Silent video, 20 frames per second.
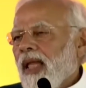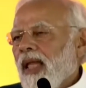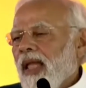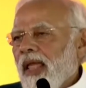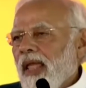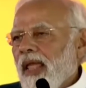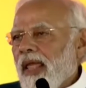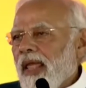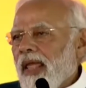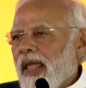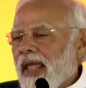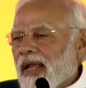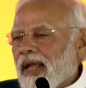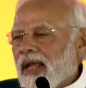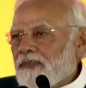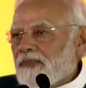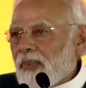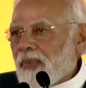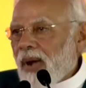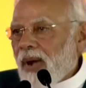एक
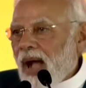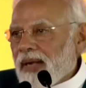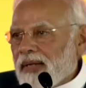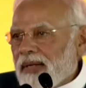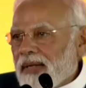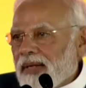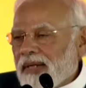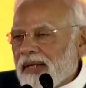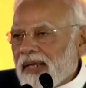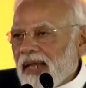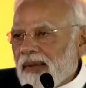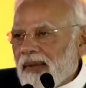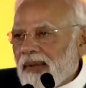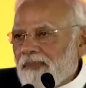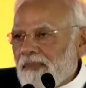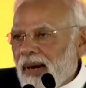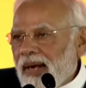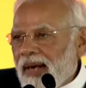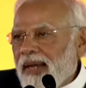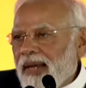पार्टी के
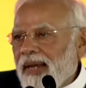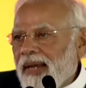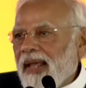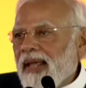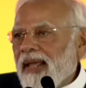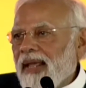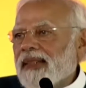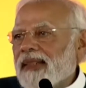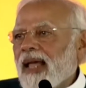बड़े नेता